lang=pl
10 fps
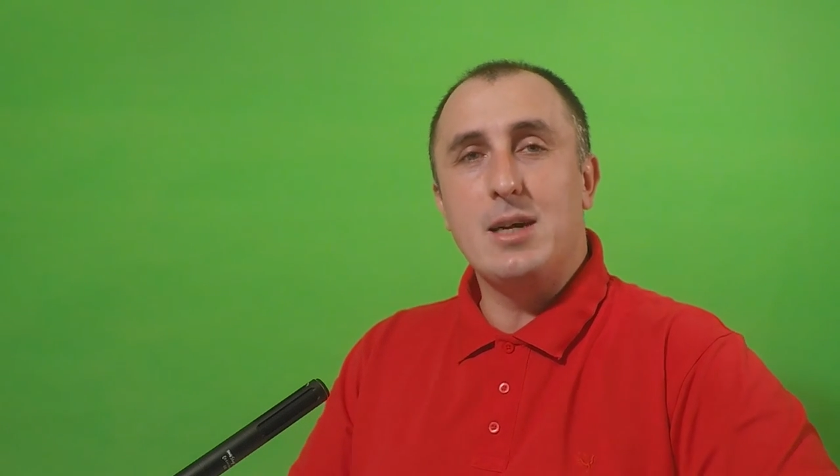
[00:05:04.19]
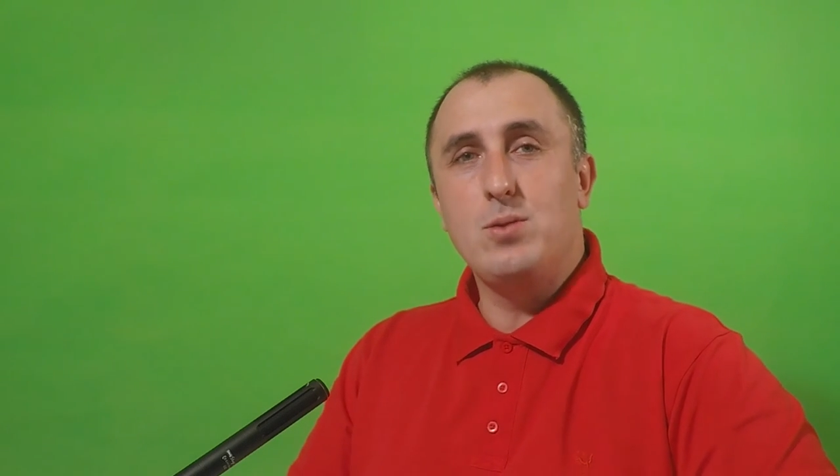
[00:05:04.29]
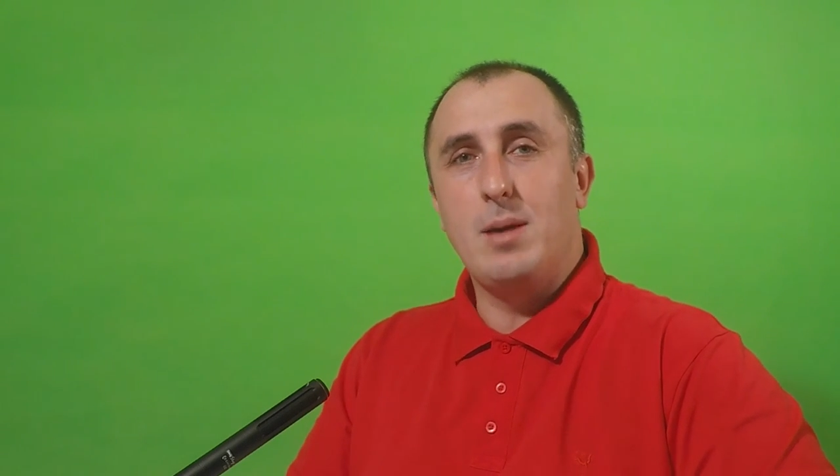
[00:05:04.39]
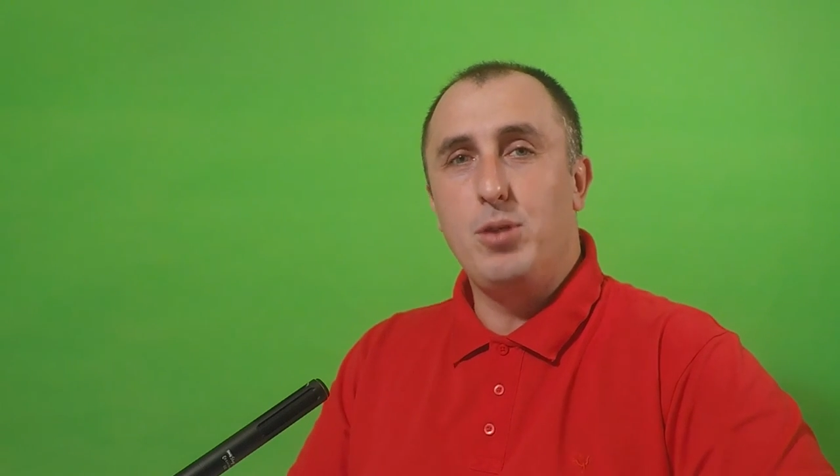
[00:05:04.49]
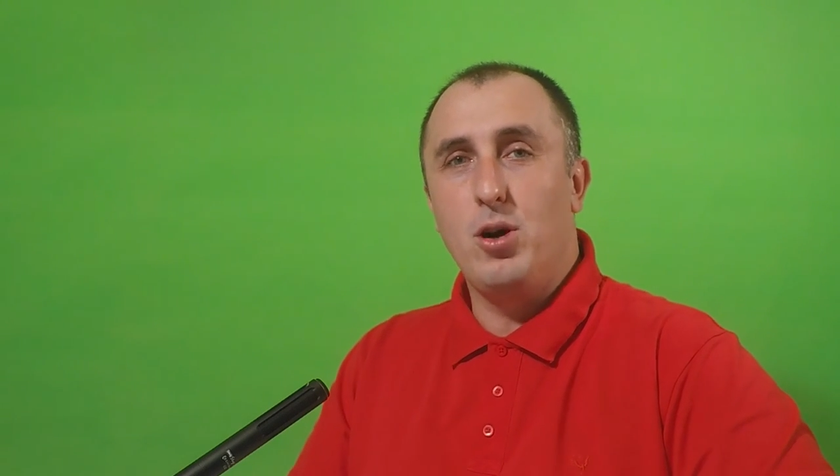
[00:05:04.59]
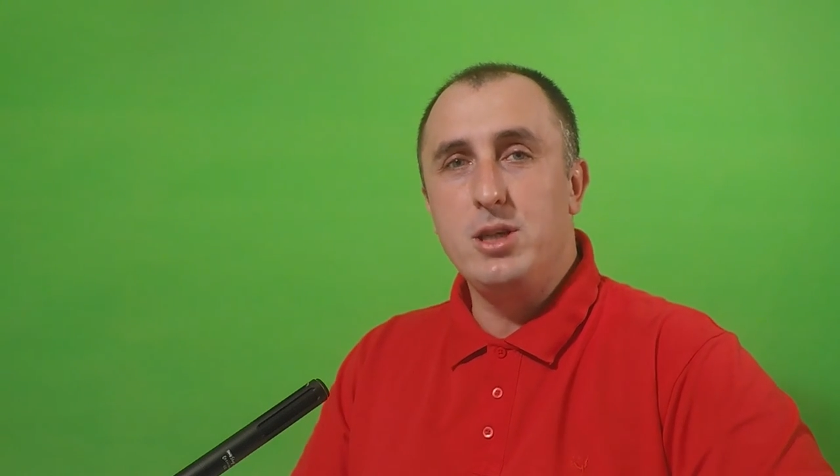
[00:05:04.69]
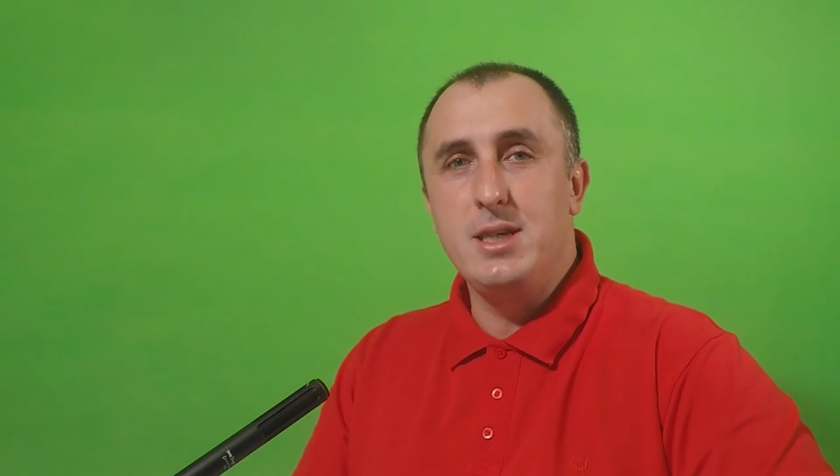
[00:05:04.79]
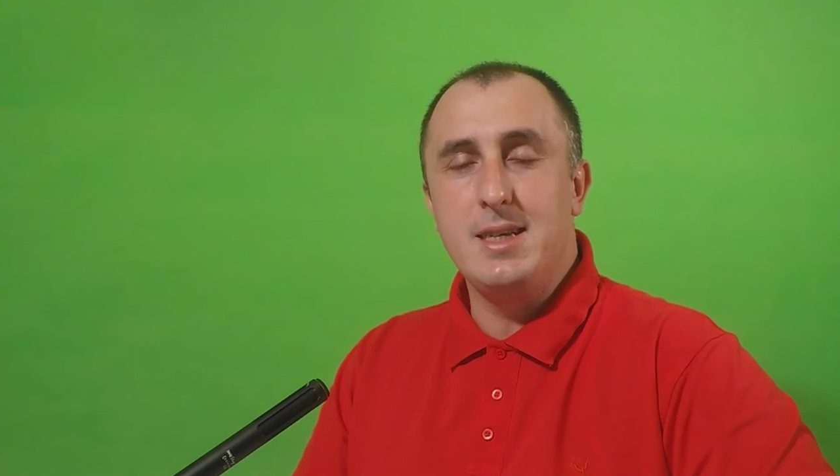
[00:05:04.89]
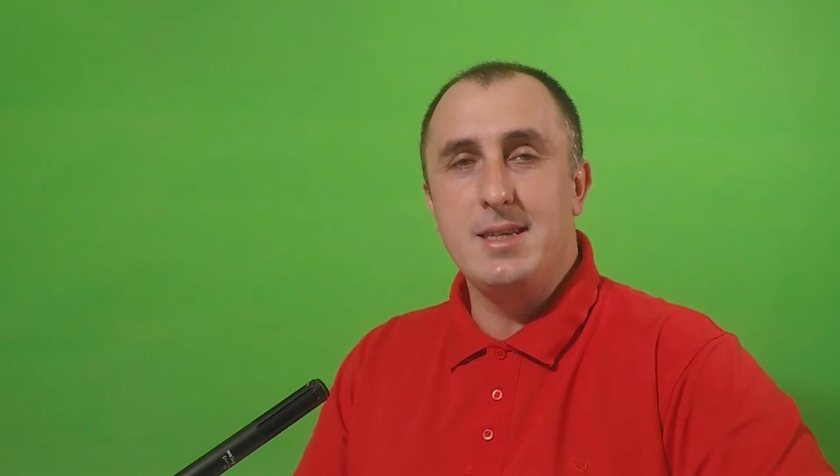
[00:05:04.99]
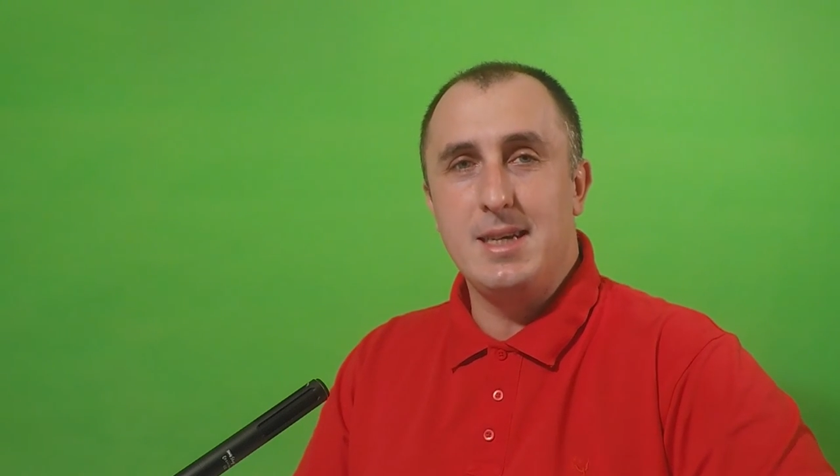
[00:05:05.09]
która pochodzi
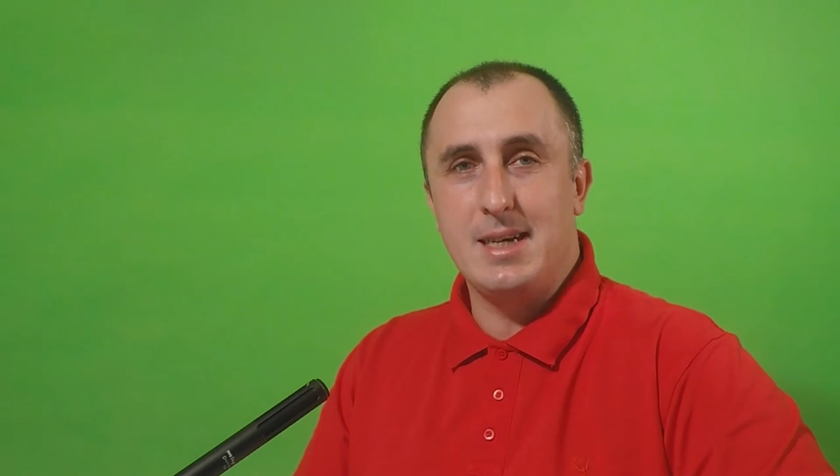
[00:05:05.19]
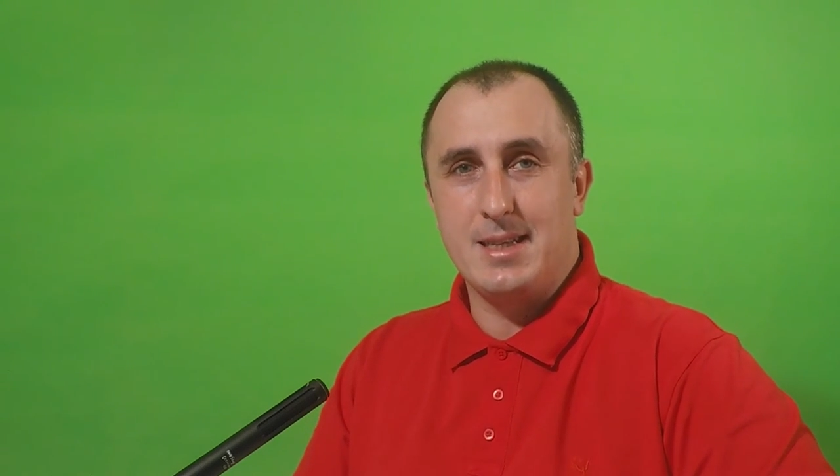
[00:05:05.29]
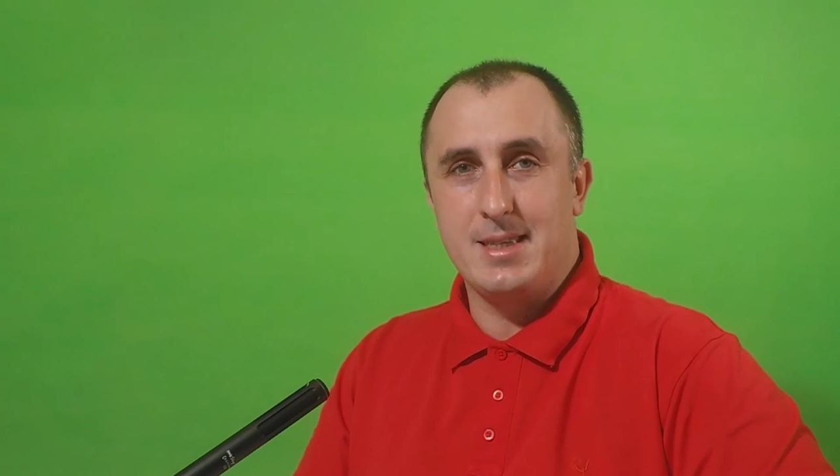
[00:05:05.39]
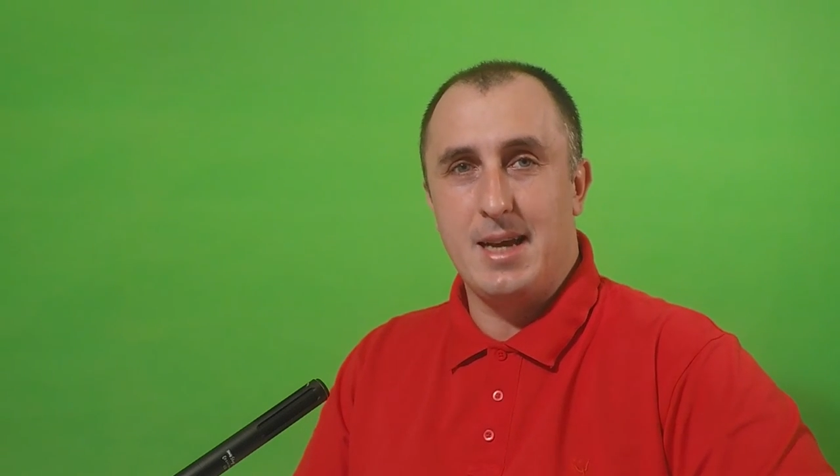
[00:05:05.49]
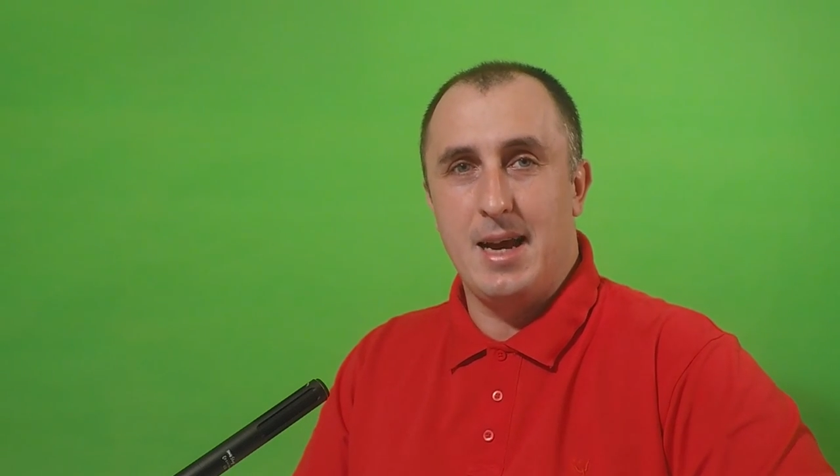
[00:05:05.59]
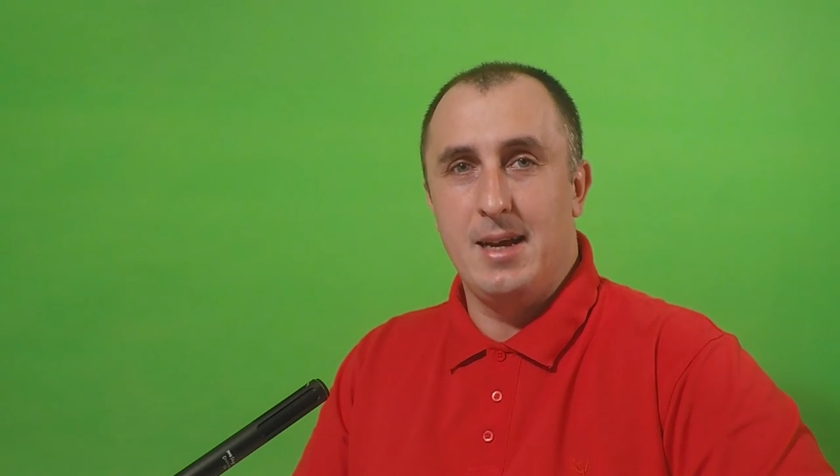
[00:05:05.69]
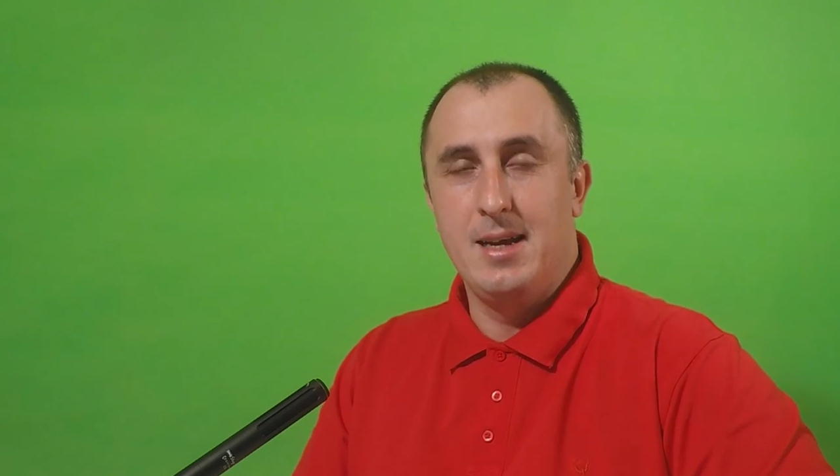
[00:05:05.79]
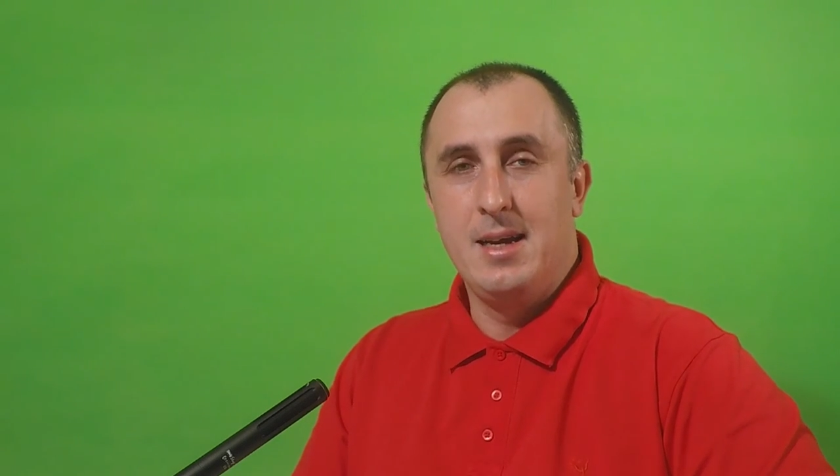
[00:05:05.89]
z języka C.